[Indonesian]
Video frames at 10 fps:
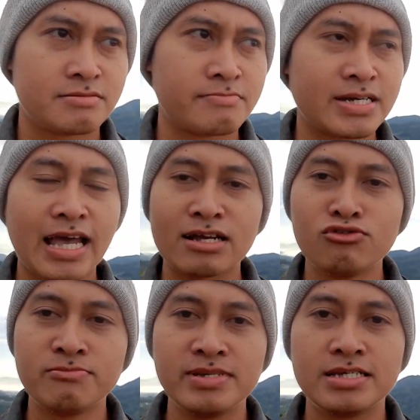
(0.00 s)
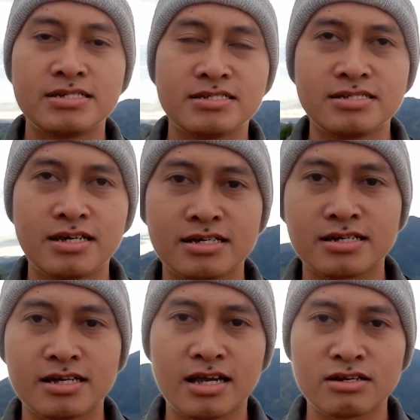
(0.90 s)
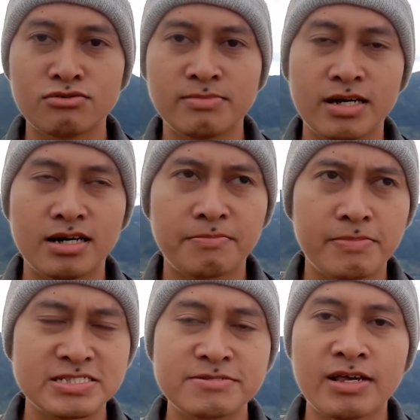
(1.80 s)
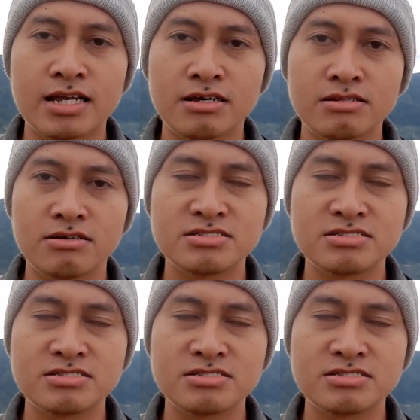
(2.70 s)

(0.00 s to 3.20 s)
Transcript: mengagumi ya kekagum uh, eh, ciptaan Allah